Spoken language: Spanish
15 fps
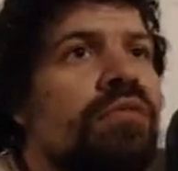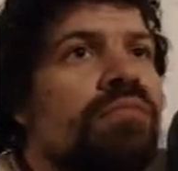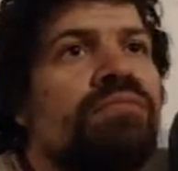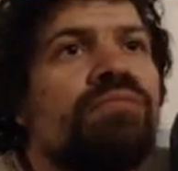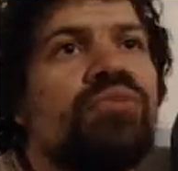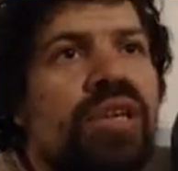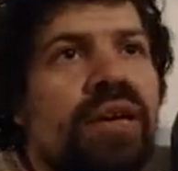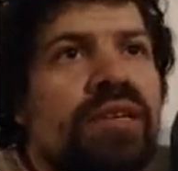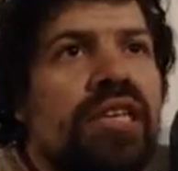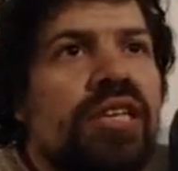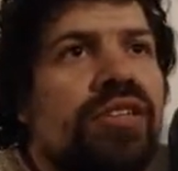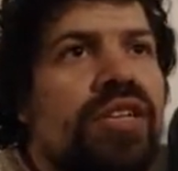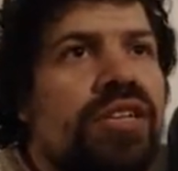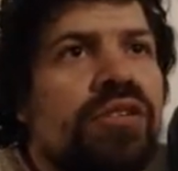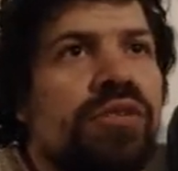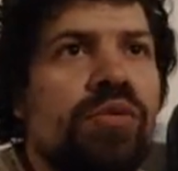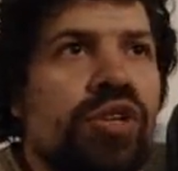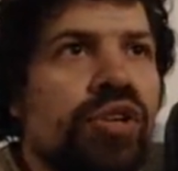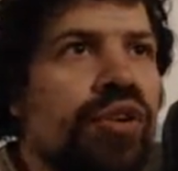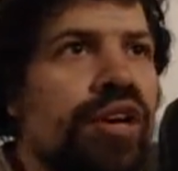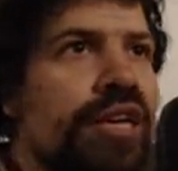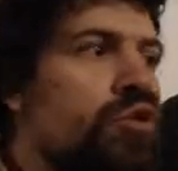muchas veces es,
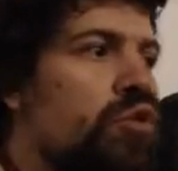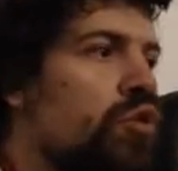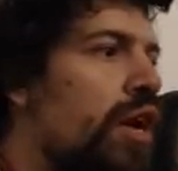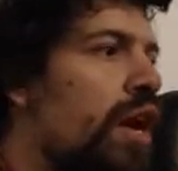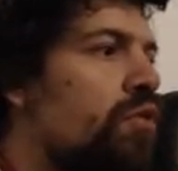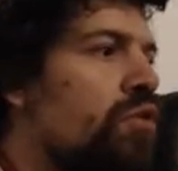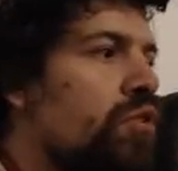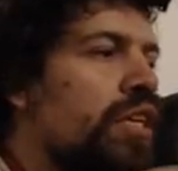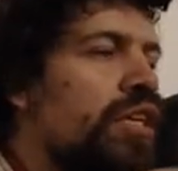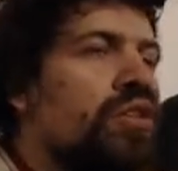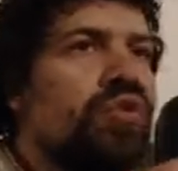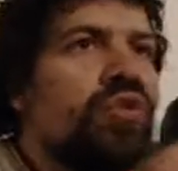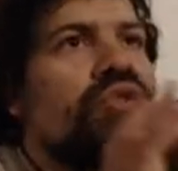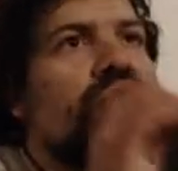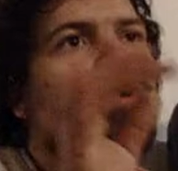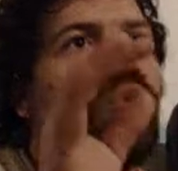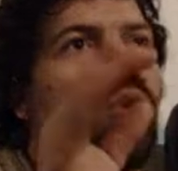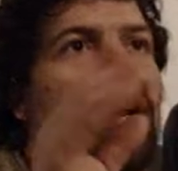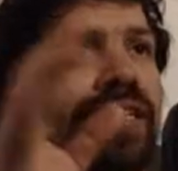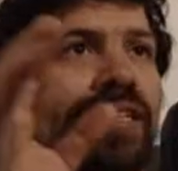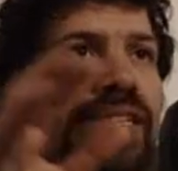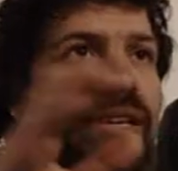bueno, que yo hago que todo el
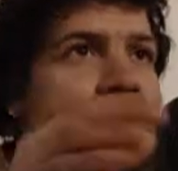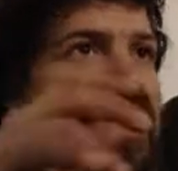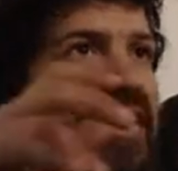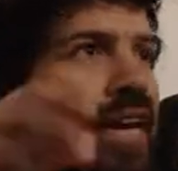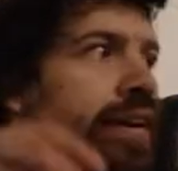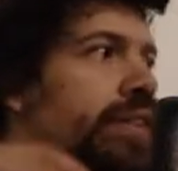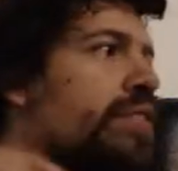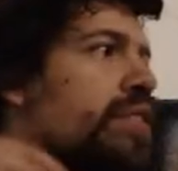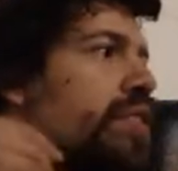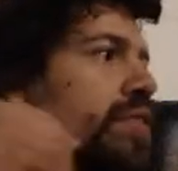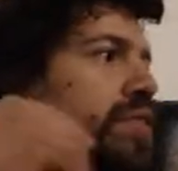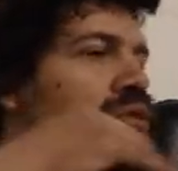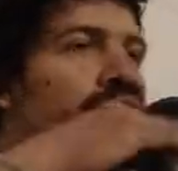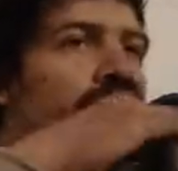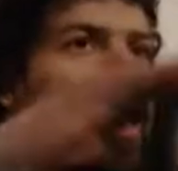lugar se vea con